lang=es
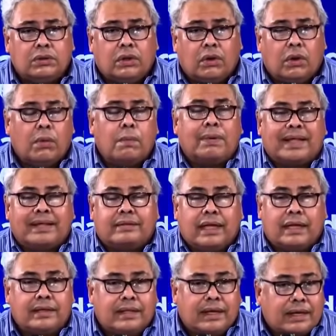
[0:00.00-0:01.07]
o
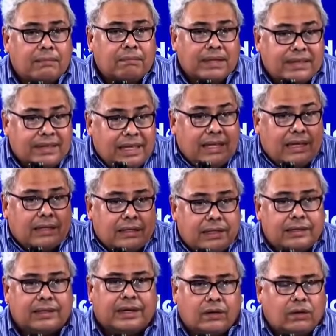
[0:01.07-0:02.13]
pretende repetir,
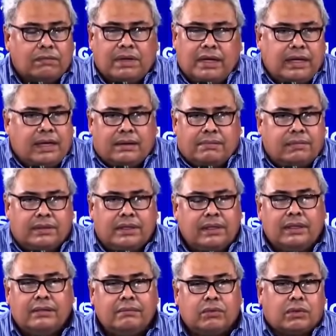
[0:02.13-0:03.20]
entre comillas,
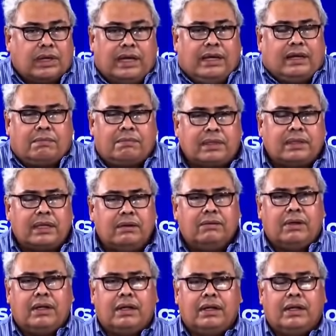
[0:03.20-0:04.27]
porque es
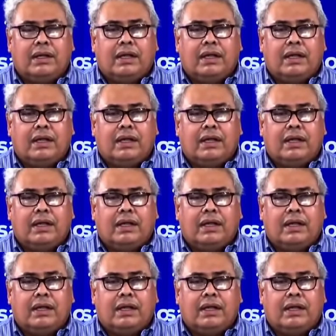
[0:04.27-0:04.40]
irrepetible,